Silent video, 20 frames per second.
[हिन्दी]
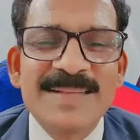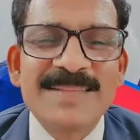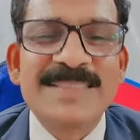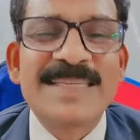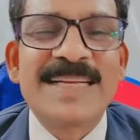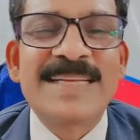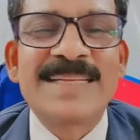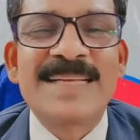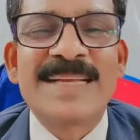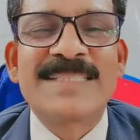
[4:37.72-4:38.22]

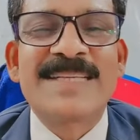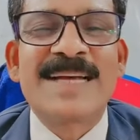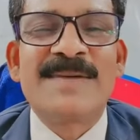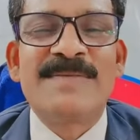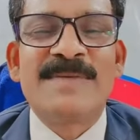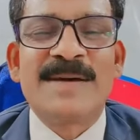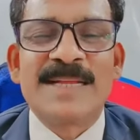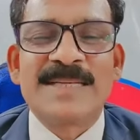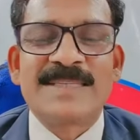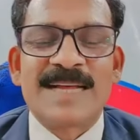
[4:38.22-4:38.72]
सर जैसा
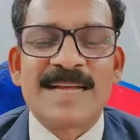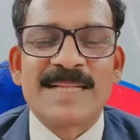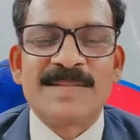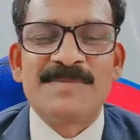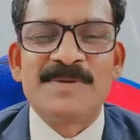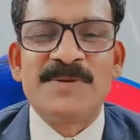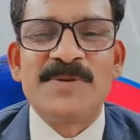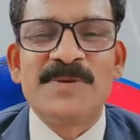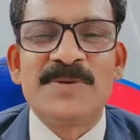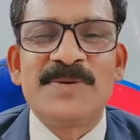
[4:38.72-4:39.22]
हमारे साथ
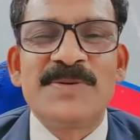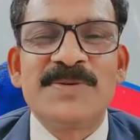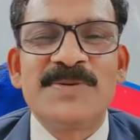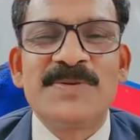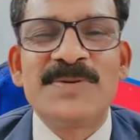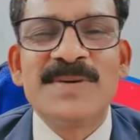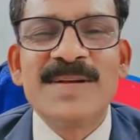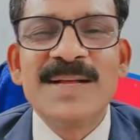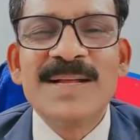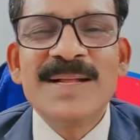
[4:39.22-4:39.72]
भी हो
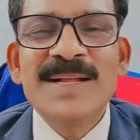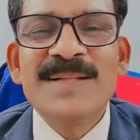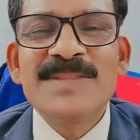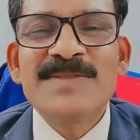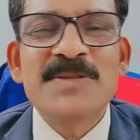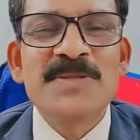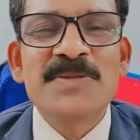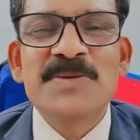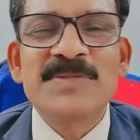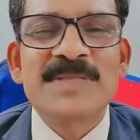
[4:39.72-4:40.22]

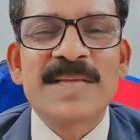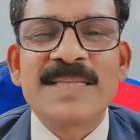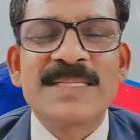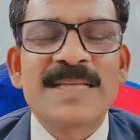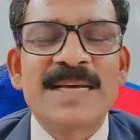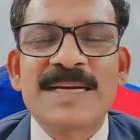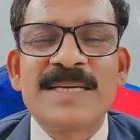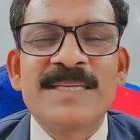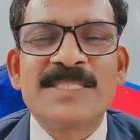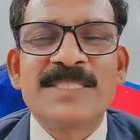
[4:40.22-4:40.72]
तो दोस्त
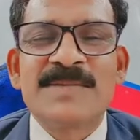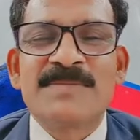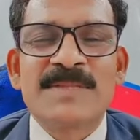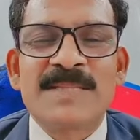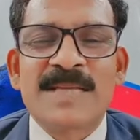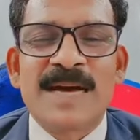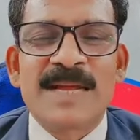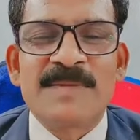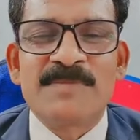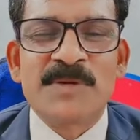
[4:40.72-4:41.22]
ऐसा कहीं
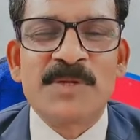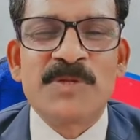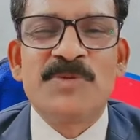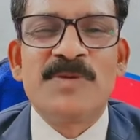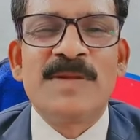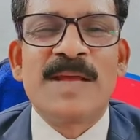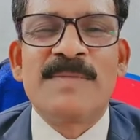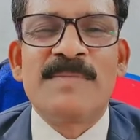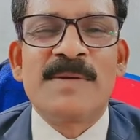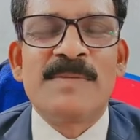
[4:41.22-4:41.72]
चमत्कार पूरी
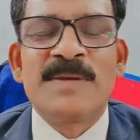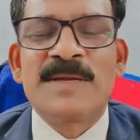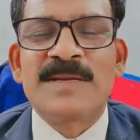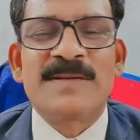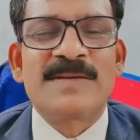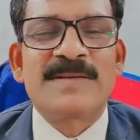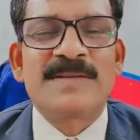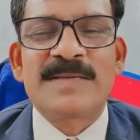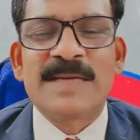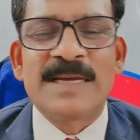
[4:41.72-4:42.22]
दुनिया में भी
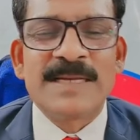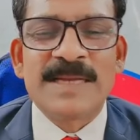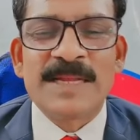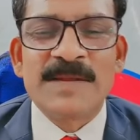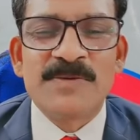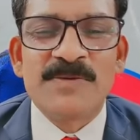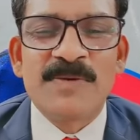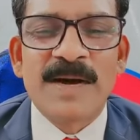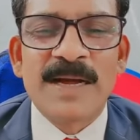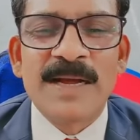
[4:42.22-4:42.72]
कहीं
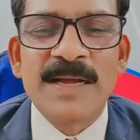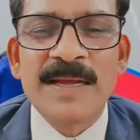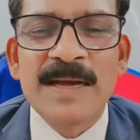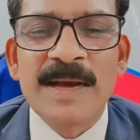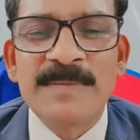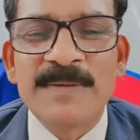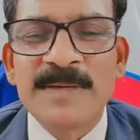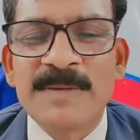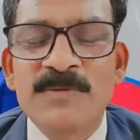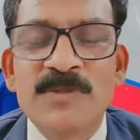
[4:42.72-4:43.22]
नहीं हुआ है
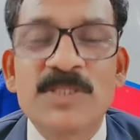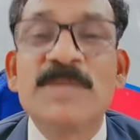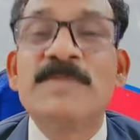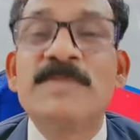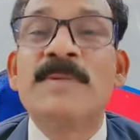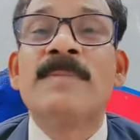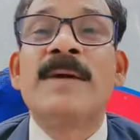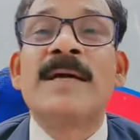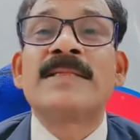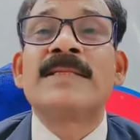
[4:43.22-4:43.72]
अभी हम उसी
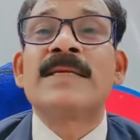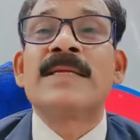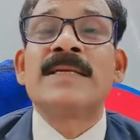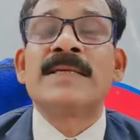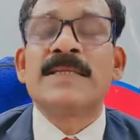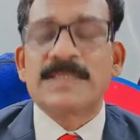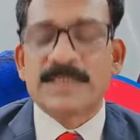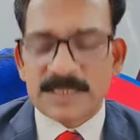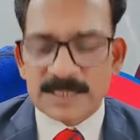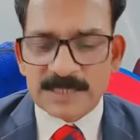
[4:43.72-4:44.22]
पर बात
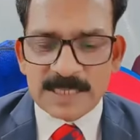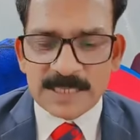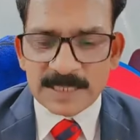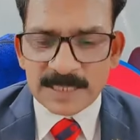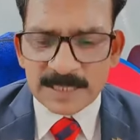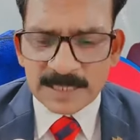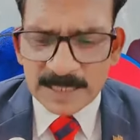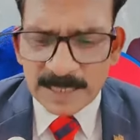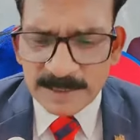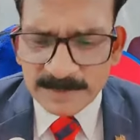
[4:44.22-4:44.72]
करेंगे चर्चा
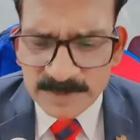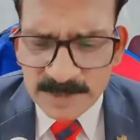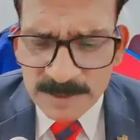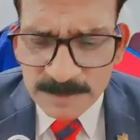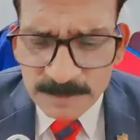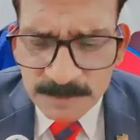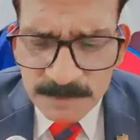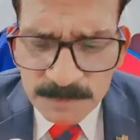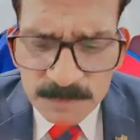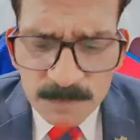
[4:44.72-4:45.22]
करेंगे आपसे
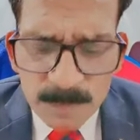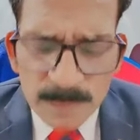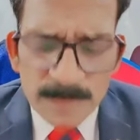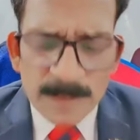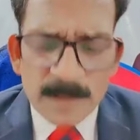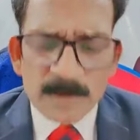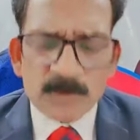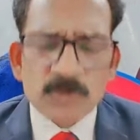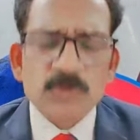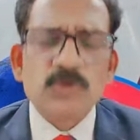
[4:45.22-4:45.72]

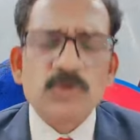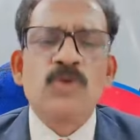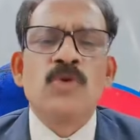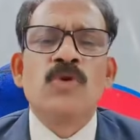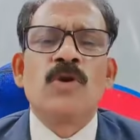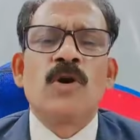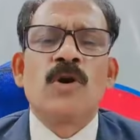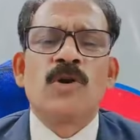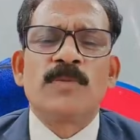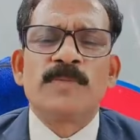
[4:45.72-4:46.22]
कुछ
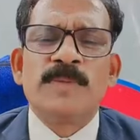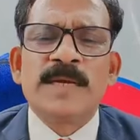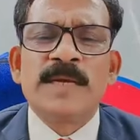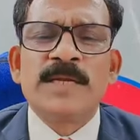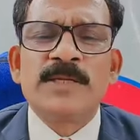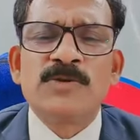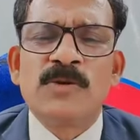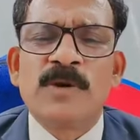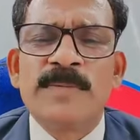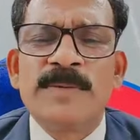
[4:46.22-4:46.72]
लोग और भी
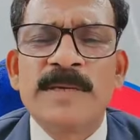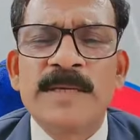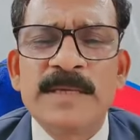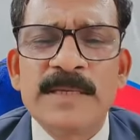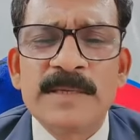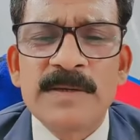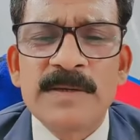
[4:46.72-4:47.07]
हैं जो अभी